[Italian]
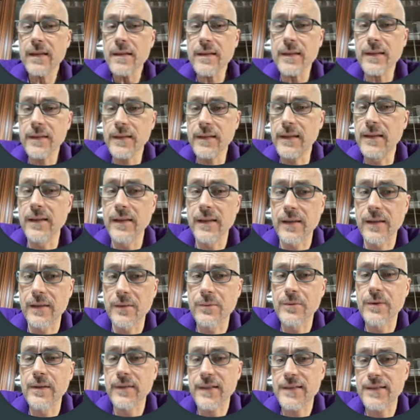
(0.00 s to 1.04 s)

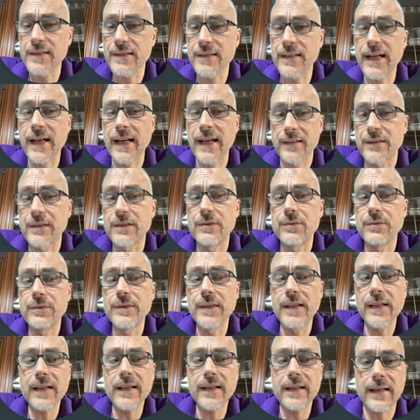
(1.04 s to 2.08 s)
l'università ti
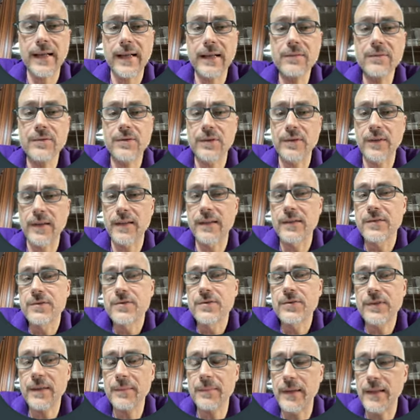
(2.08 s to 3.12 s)
chiude l'account e
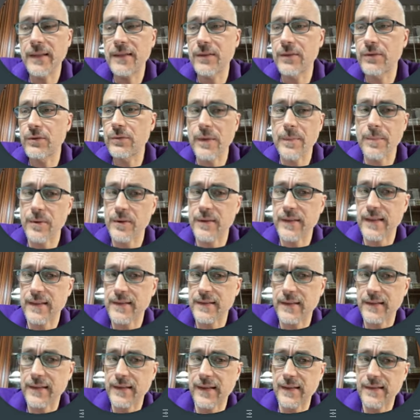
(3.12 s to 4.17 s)
giustamente tu vuoi
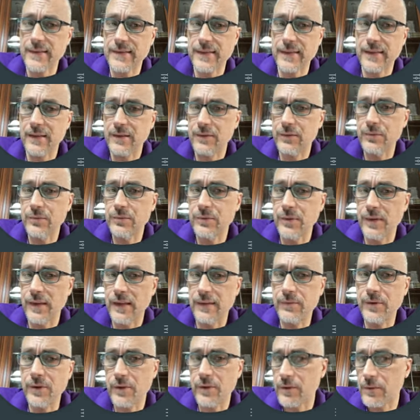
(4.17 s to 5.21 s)
portarti a casa tutto il
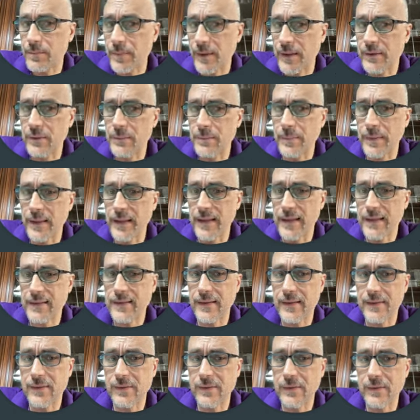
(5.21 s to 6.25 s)
lavoro per non
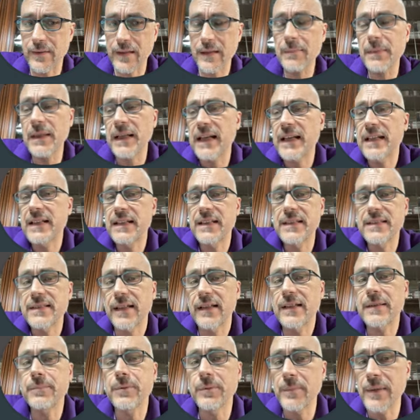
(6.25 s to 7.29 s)
perderlo e magari chissà
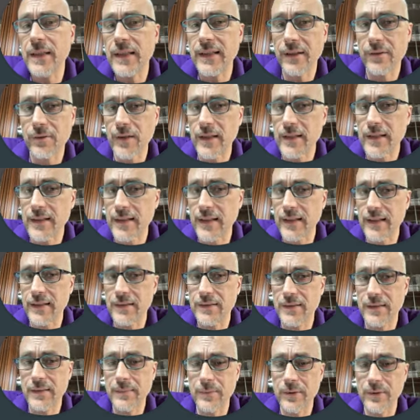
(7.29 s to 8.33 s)
ripubblicarlo anche in
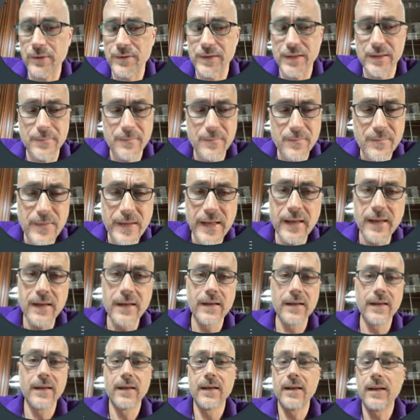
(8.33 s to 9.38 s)
altri modi.
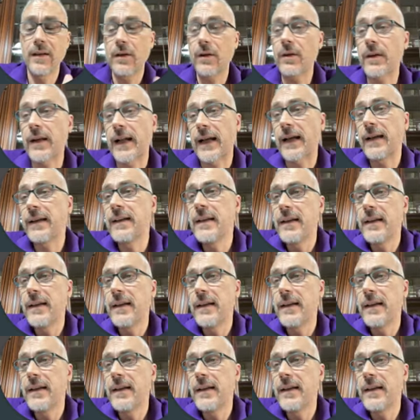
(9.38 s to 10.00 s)
Ora,